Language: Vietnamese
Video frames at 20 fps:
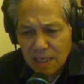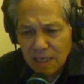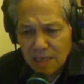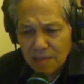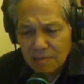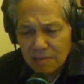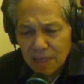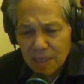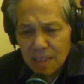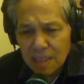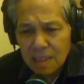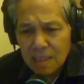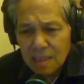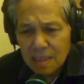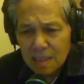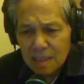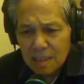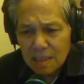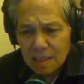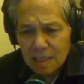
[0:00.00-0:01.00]
ngày hôm nay
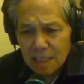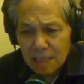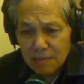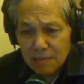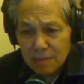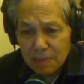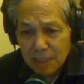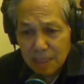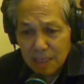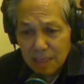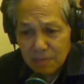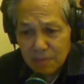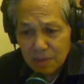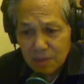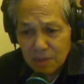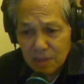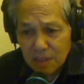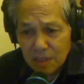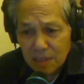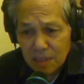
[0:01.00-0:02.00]
được 57 năm
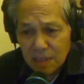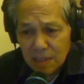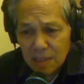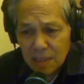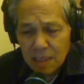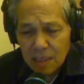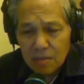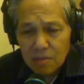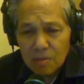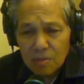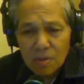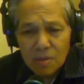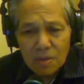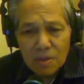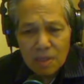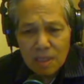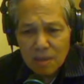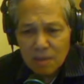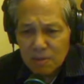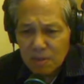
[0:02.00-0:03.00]
rồi thành chúng tôi
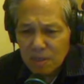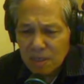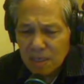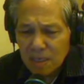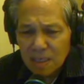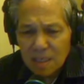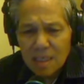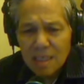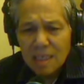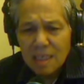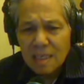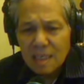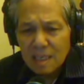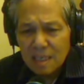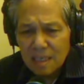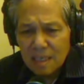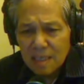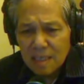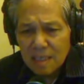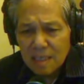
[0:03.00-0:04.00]
có theo dõi rất là kỹ
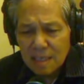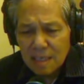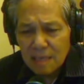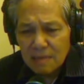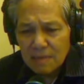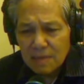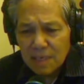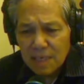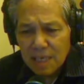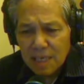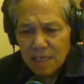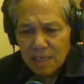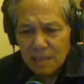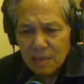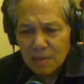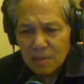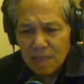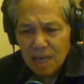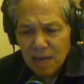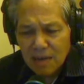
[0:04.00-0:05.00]
nhất là vấn đề
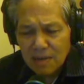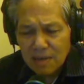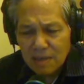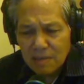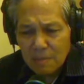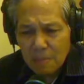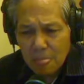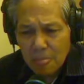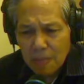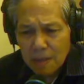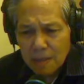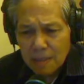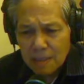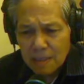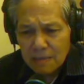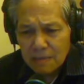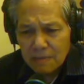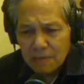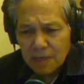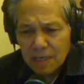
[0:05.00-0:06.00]
tôn giáo đó.
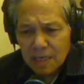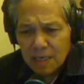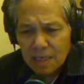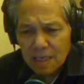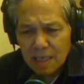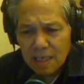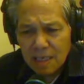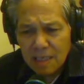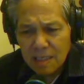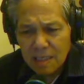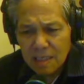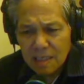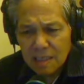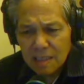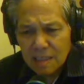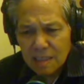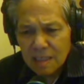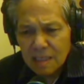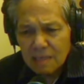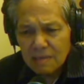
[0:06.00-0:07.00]
thì phần lớn đó,
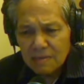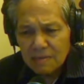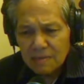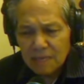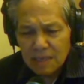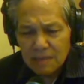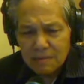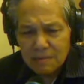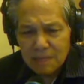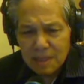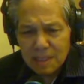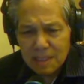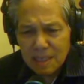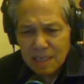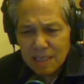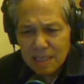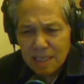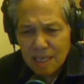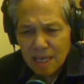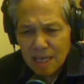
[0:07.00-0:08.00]
những cái việc mà
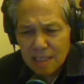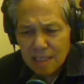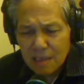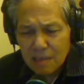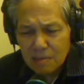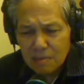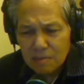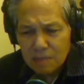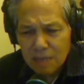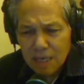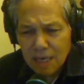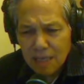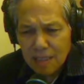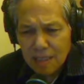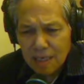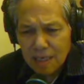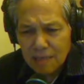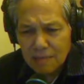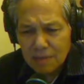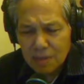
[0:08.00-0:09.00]
xảy ra trong nhà
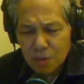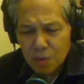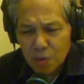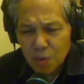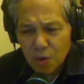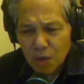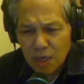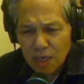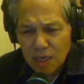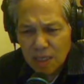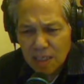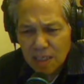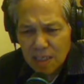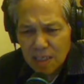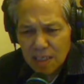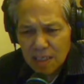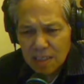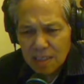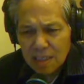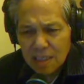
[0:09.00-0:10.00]
thờ và chùa đó,
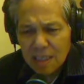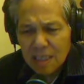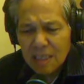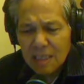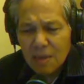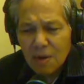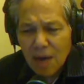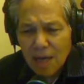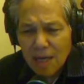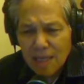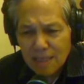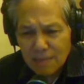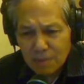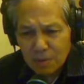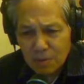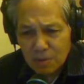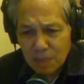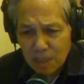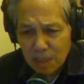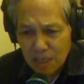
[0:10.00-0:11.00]
thì ít có ai dám
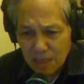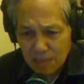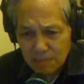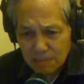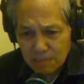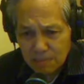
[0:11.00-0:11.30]
đụng tới lắm